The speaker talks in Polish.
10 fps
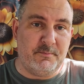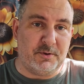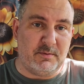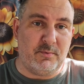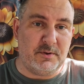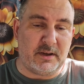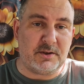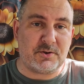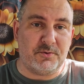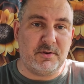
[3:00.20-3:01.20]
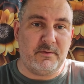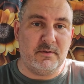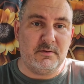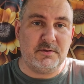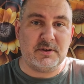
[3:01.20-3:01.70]
y, potem były takie szkody,
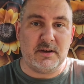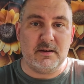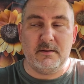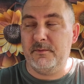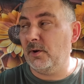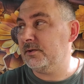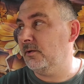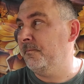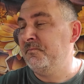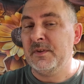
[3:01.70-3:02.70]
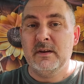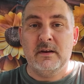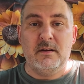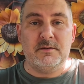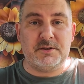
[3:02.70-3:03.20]
y, że wiosną,
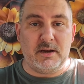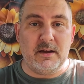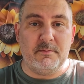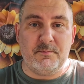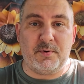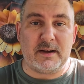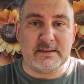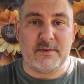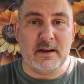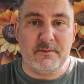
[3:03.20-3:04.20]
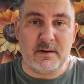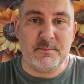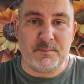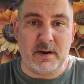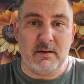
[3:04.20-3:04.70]
że pokazywałem
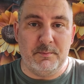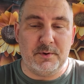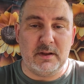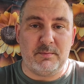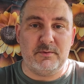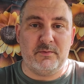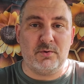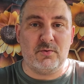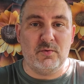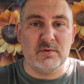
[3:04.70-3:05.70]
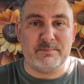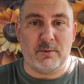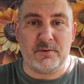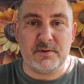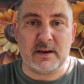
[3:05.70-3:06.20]
wam, paliłem tutaj na podwórku
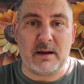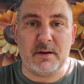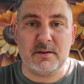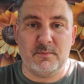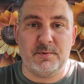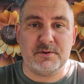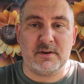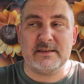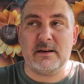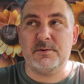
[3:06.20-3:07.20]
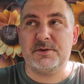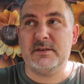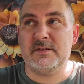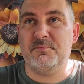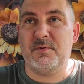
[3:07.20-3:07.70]
sporo tych ramek, no bo się okazało,
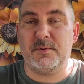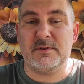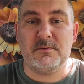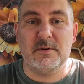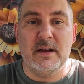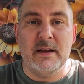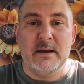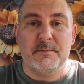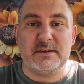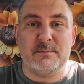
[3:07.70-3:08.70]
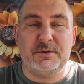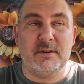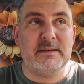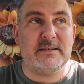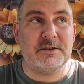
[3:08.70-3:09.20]
że są po prostu przez
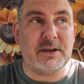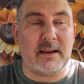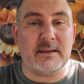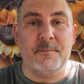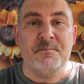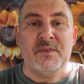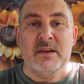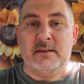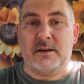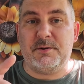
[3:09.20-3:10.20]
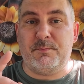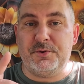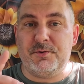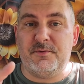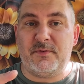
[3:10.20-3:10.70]
motylice zeżarte. Także
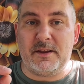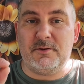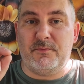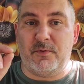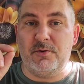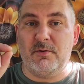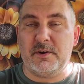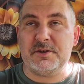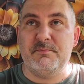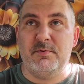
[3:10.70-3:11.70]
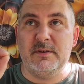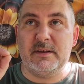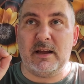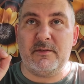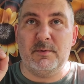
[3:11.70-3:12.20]
pod tą twardą folią właśnie były
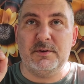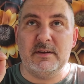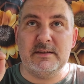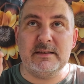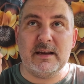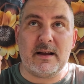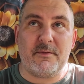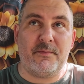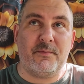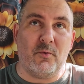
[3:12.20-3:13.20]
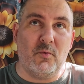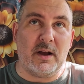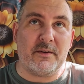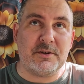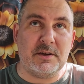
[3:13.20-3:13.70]
te larwy motylicy. Ja w
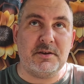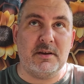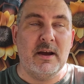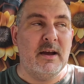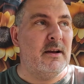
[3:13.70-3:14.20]
ulach wcześniej,